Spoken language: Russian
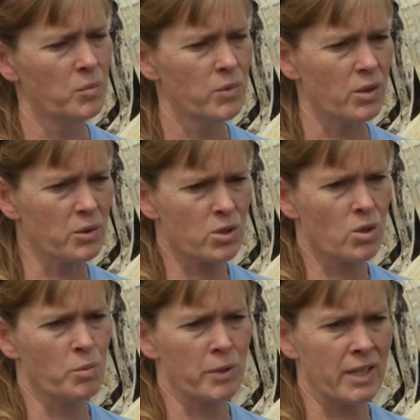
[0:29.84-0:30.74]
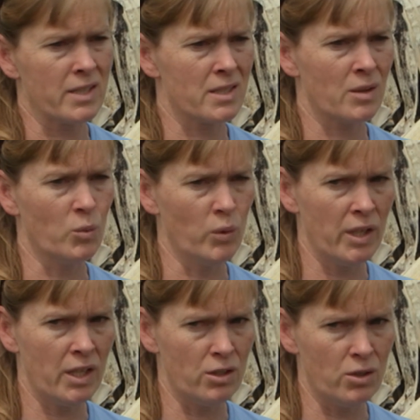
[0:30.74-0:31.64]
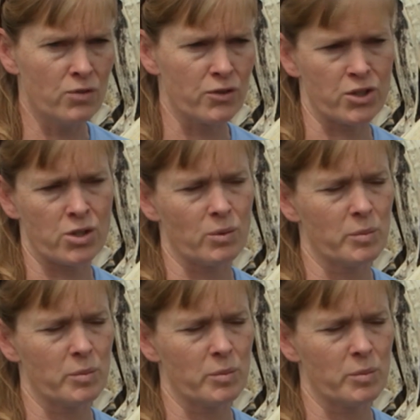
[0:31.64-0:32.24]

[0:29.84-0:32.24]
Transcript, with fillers: знали, где мы сами можем спастись.